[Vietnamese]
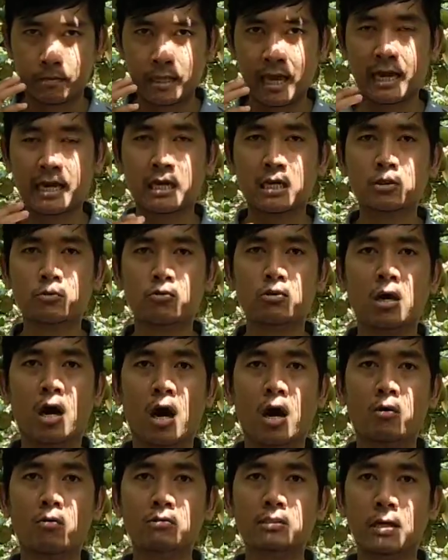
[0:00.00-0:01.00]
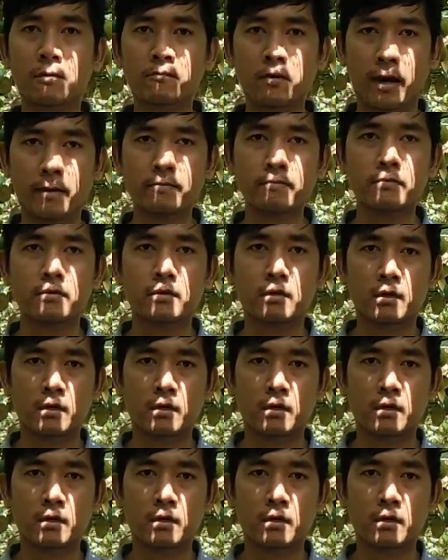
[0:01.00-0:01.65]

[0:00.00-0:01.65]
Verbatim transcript: tăng cái tuổi thọ của sản phẩm